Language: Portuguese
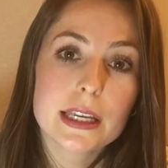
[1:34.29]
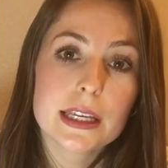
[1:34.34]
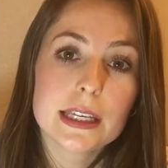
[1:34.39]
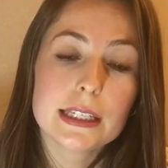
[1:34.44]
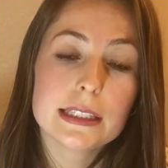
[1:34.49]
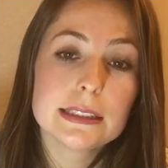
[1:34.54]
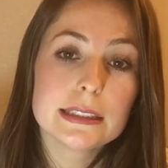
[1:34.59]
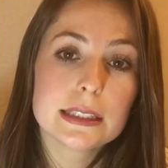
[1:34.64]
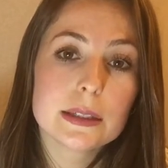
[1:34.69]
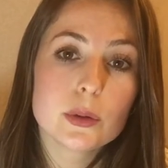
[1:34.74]

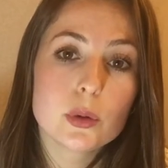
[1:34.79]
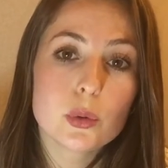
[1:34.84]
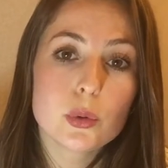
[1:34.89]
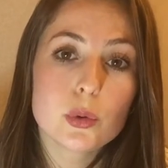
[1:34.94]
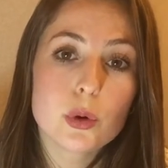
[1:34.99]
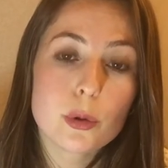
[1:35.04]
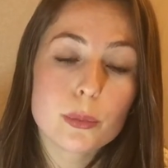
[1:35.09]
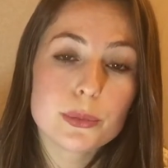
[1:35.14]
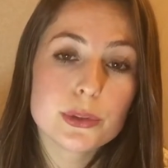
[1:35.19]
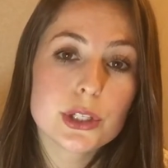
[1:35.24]
Então,
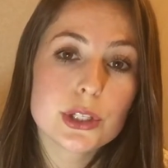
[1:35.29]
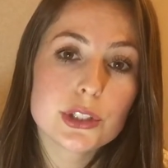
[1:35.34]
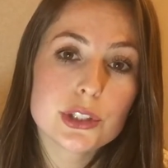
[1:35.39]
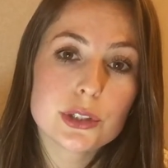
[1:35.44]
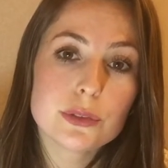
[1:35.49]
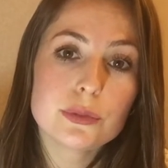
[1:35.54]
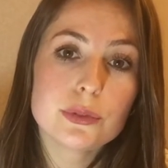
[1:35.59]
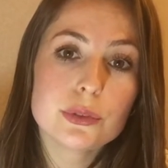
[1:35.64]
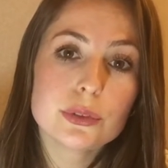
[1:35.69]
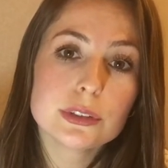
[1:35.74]
o
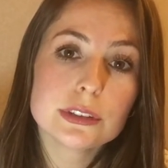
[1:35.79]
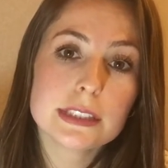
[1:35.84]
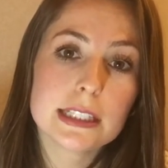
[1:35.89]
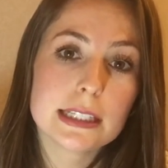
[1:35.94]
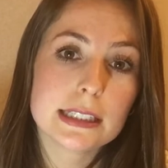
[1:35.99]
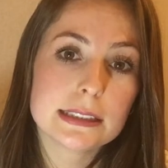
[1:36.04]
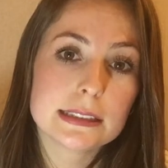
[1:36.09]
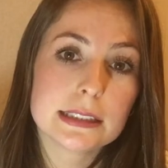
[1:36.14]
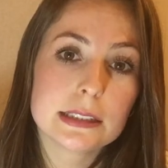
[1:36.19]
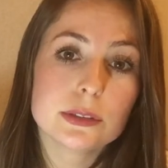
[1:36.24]
objetivo
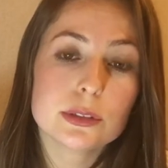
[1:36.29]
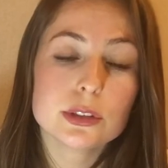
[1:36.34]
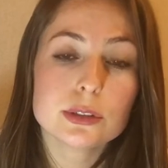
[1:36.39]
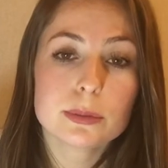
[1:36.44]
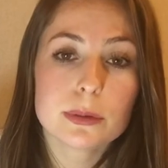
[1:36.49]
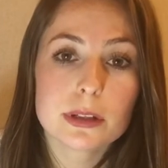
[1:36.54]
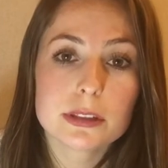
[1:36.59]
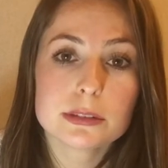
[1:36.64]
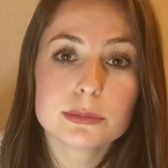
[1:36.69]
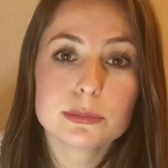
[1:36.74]
desse e dos
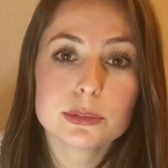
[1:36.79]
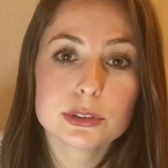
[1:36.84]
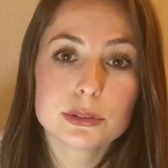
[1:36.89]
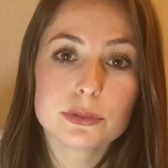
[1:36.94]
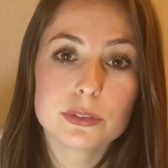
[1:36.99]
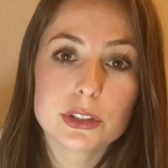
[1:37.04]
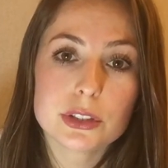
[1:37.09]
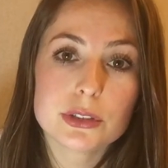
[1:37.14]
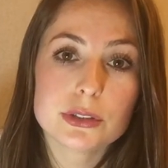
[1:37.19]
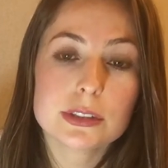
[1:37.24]
próximos
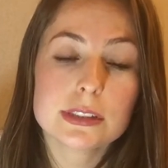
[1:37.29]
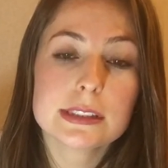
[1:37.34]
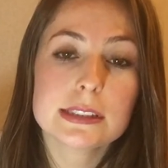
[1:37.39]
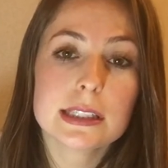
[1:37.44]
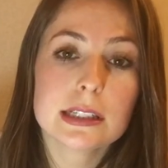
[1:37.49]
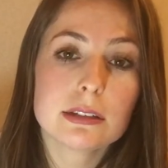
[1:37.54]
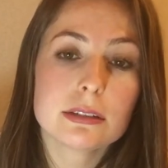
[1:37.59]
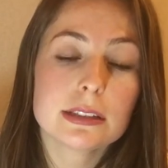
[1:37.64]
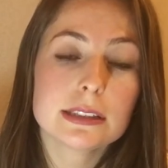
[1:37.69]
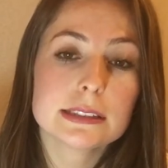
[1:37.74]
vídeos que
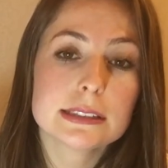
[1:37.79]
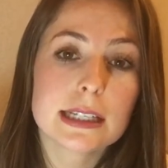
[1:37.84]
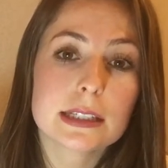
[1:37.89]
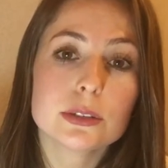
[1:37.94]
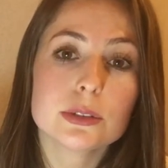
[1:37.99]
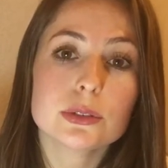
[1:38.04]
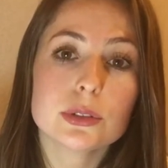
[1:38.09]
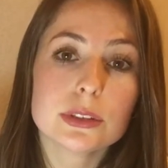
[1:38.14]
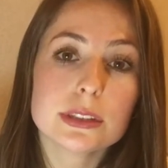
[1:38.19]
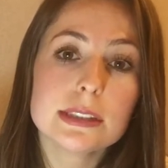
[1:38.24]
serão
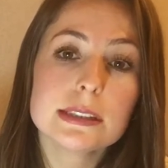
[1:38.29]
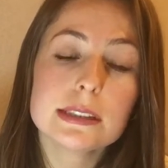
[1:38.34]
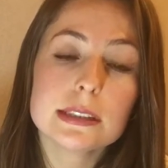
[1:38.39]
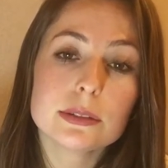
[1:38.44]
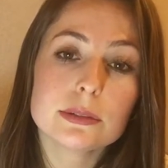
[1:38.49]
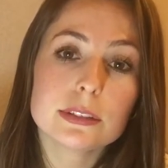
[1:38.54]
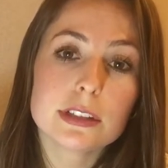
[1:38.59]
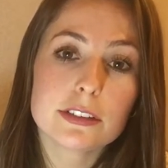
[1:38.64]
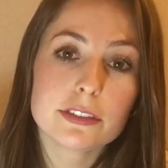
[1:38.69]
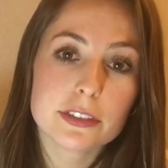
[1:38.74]
lançados toda
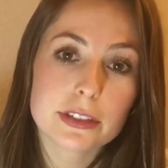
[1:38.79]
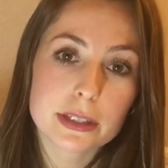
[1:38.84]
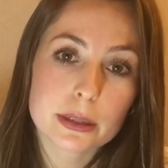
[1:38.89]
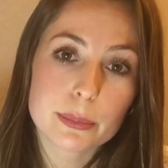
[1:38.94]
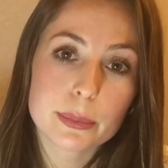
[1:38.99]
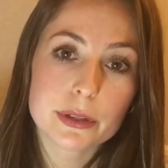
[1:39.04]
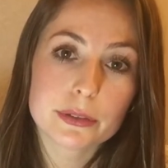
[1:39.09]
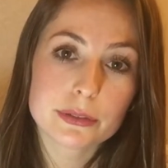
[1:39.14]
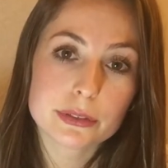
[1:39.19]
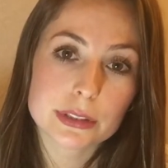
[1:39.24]
segunda-feira
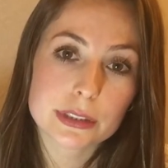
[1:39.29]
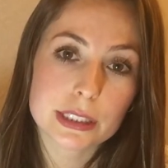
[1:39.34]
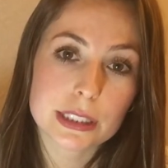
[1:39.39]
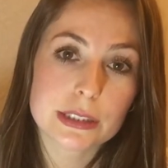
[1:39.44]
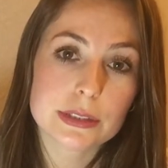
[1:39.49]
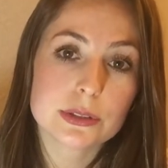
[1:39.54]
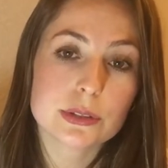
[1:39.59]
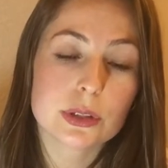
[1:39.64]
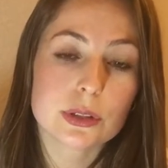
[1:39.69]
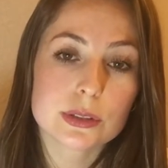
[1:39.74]
para
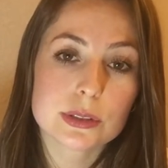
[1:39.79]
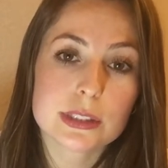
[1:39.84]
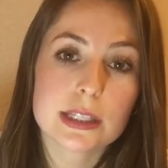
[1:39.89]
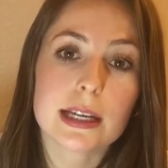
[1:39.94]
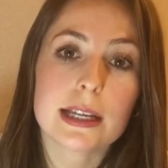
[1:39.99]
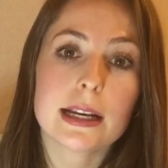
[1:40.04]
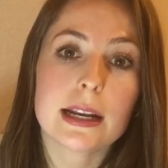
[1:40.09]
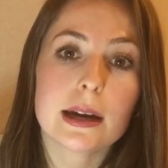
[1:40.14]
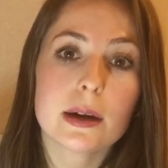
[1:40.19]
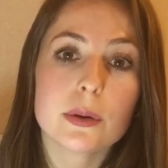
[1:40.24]
vocês no nosso
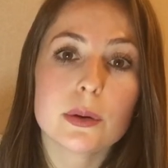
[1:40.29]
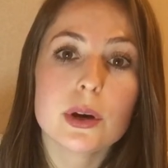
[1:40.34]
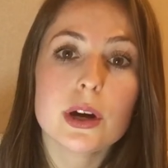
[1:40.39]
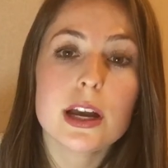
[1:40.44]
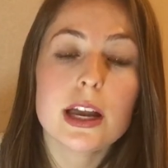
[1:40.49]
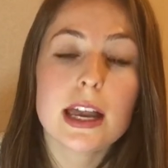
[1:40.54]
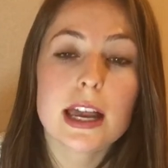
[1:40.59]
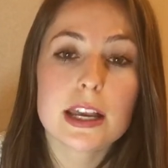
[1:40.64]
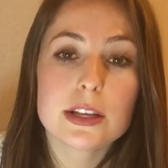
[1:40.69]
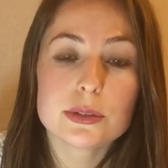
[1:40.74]
canal
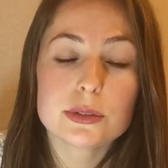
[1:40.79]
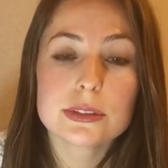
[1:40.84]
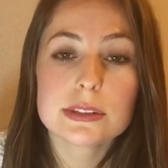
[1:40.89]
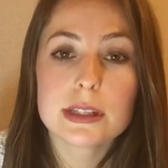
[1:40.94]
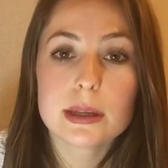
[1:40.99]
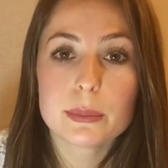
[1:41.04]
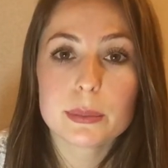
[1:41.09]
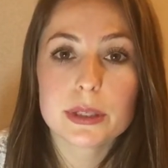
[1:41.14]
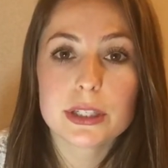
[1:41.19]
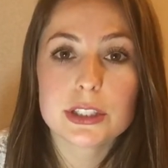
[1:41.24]
é
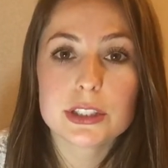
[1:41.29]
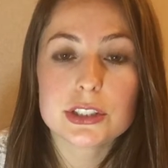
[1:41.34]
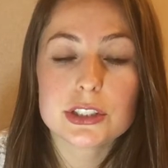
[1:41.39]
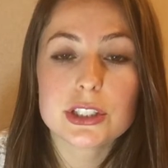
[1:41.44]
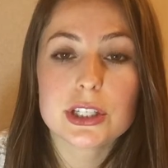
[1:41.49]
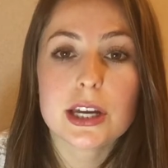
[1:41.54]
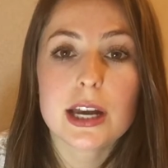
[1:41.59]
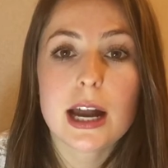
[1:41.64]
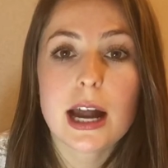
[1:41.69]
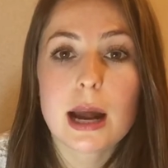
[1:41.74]

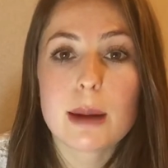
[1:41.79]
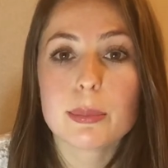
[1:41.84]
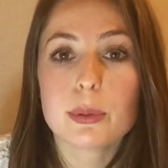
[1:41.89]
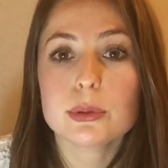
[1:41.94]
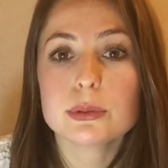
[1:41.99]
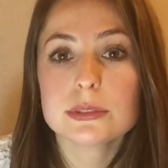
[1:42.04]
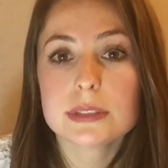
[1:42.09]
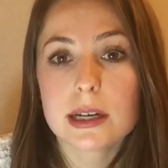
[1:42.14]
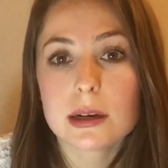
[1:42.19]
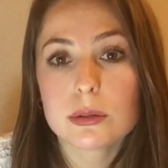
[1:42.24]
justamente
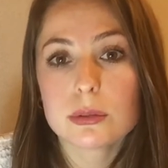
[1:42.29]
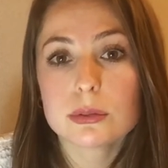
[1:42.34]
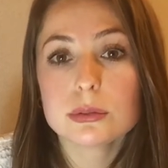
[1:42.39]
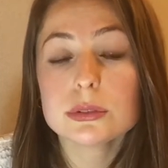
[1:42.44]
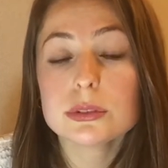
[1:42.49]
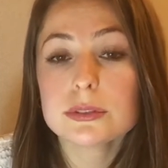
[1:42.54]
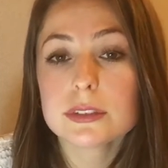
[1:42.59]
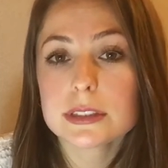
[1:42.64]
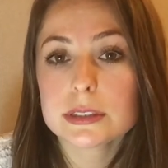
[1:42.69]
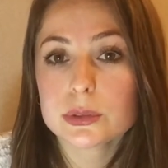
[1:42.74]
apontar
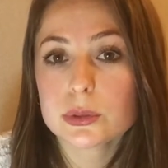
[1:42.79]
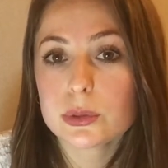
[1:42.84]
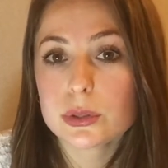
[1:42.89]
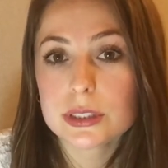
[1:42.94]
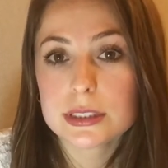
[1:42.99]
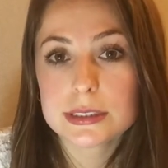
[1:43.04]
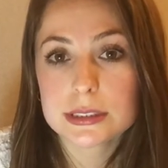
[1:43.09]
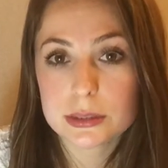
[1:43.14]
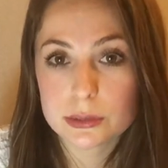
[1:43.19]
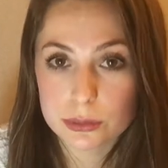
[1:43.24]
alguns
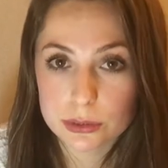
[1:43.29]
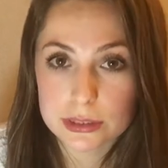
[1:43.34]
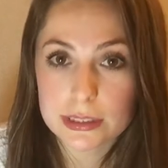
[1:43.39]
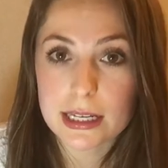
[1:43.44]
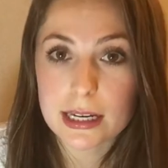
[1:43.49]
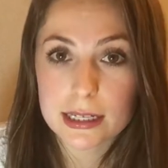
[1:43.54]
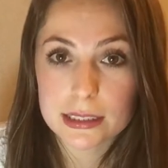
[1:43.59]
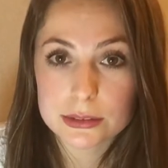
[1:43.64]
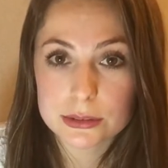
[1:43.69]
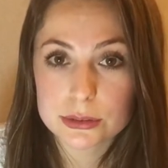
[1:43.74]
fatores e
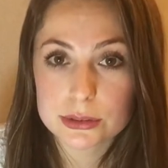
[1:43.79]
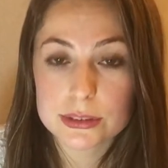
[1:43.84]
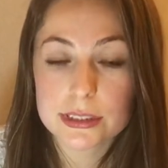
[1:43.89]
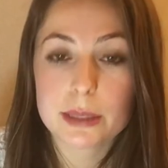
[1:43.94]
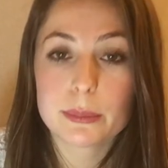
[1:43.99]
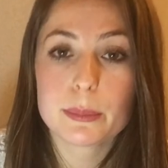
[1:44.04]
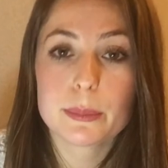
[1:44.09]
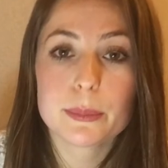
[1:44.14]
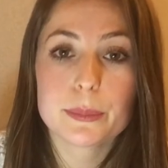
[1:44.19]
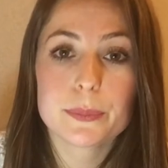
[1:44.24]
cuidados
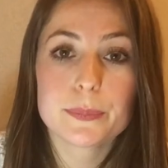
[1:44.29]
que,